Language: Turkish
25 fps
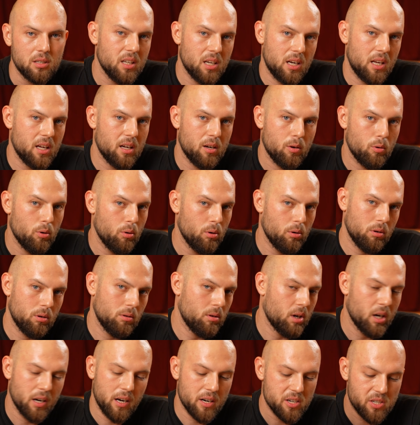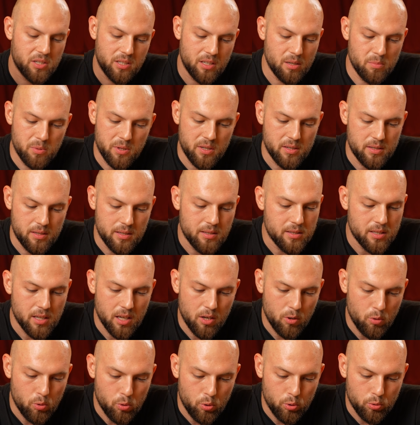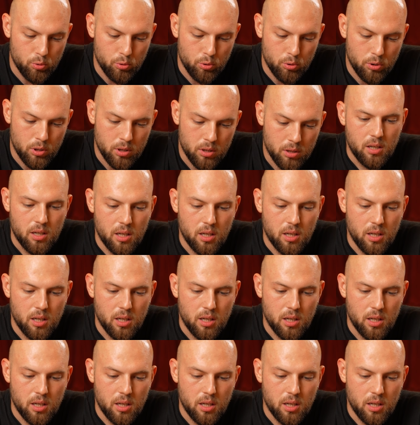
Yine araştırabilirsiniz yani o konuyu da.